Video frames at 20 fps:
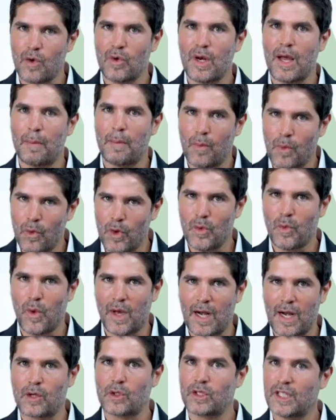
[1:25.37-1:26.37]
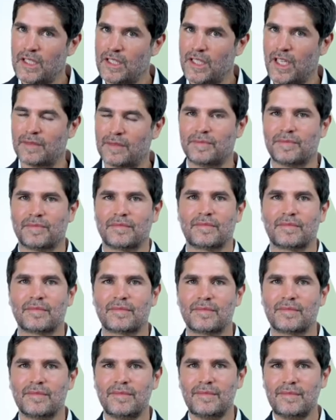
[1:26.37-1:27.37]
una muy buena noticia
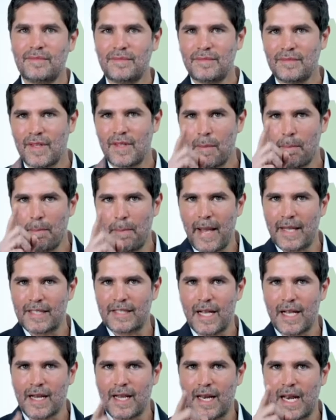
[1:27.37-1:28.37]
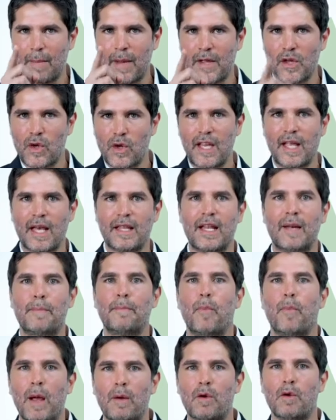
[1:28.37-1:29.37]
pese a que la mayoría del
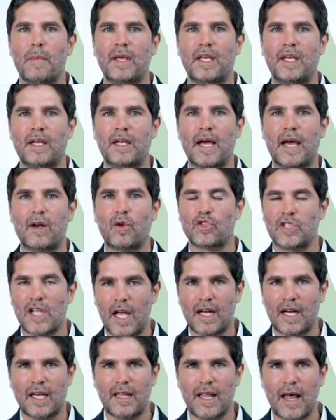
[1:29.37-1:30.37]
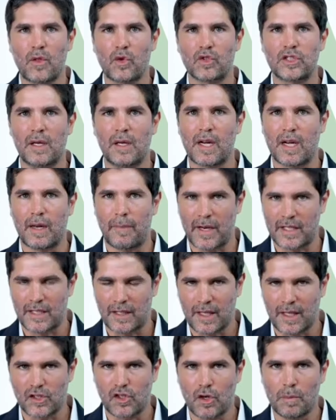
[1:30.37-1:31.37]
pueblo mexicano se ha quedado sin
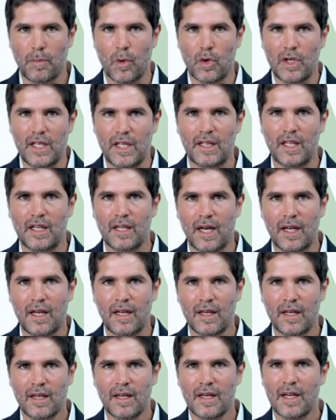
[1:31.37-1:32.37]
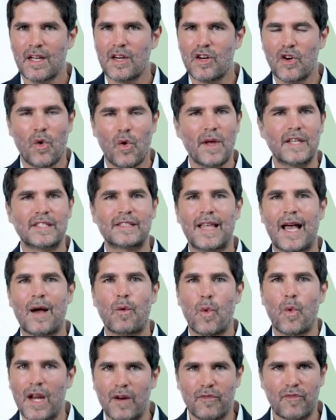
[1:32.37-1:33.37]
representación política, no está
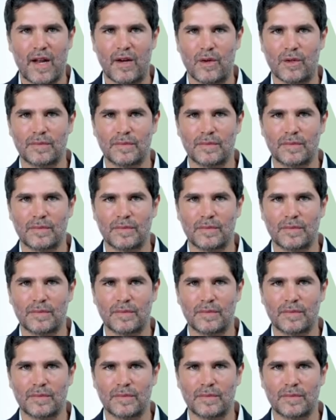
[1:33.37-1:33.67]
huérfano.